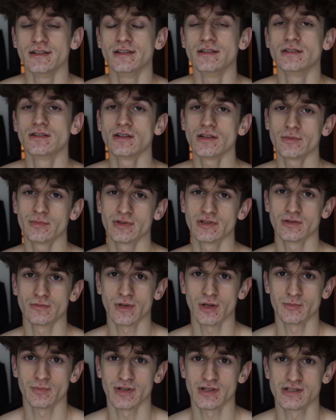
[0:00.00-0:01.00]
No i będą
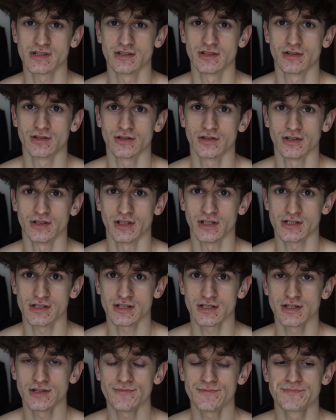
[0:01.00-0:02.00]
lampeczki do
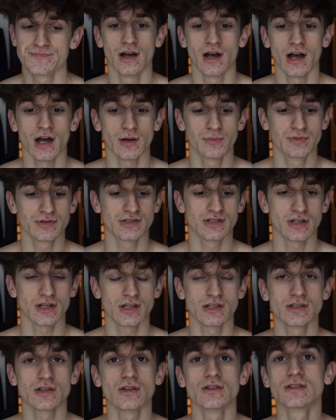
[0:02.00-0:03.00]
choineczki, a później
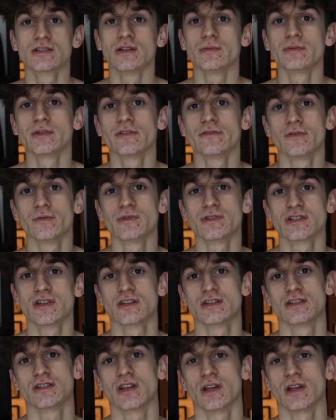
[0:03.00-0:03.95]
jakieś ozdoby to wymyślę, czy